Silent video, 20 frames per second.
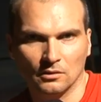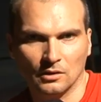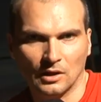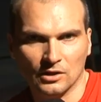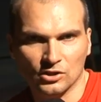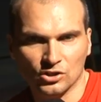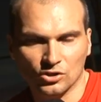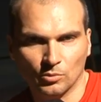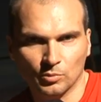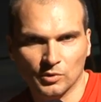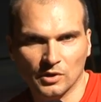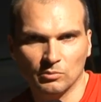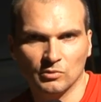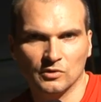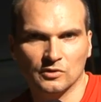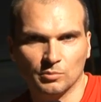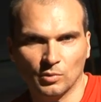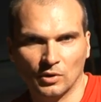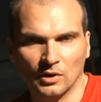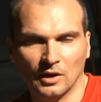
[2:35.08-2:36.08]
nasz
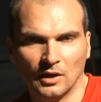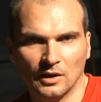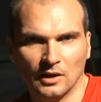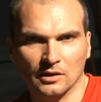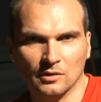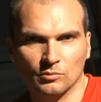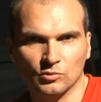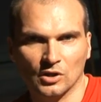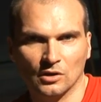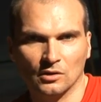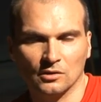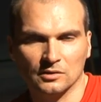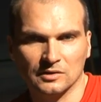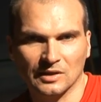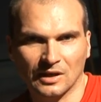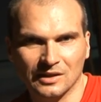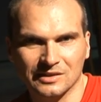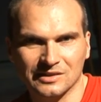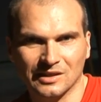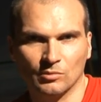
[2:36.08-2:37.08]
optymizm polega na tym, że
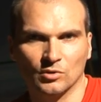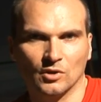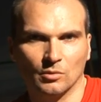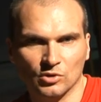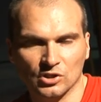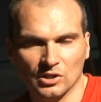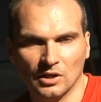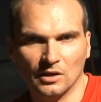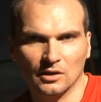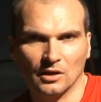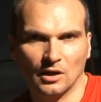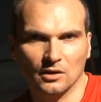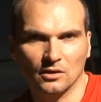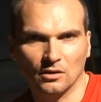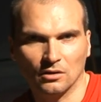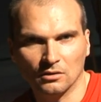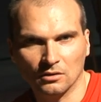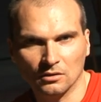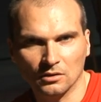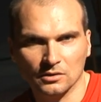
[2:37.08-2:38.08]
zachęcamy do myślenia
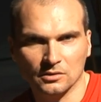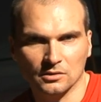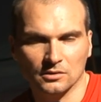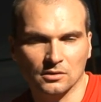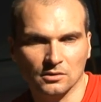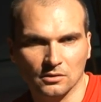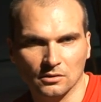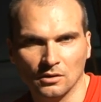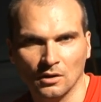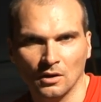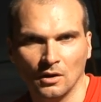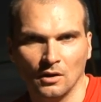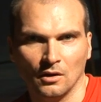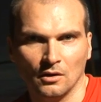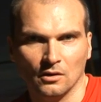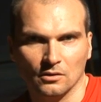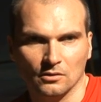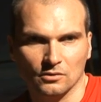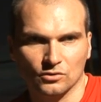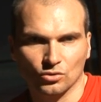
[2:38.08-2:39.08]
i ono jest
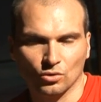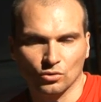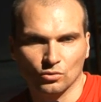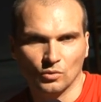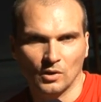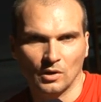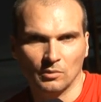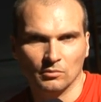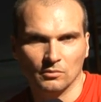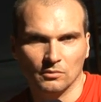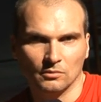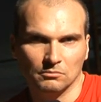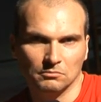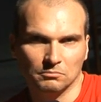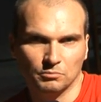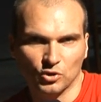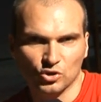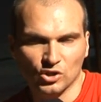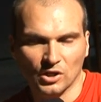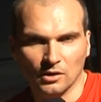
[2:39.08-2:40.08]
y, źródłem
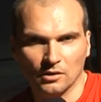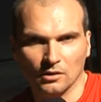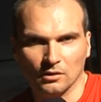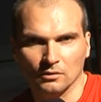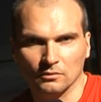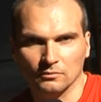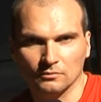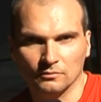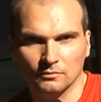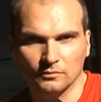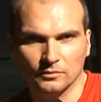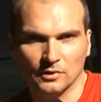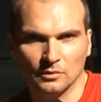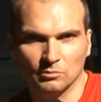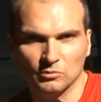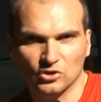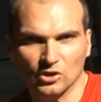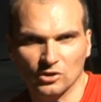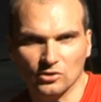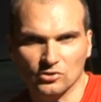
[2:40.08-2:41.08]
pociechy w
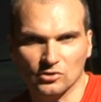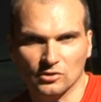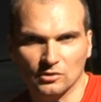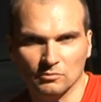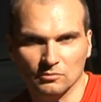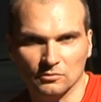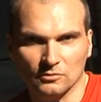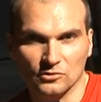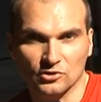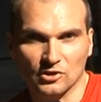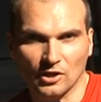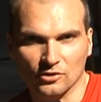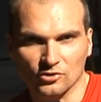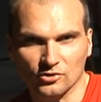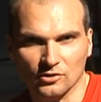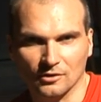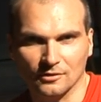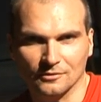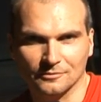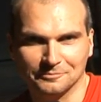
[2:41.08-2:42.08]
tym ciężkim
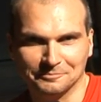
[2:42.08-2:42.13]
czasie.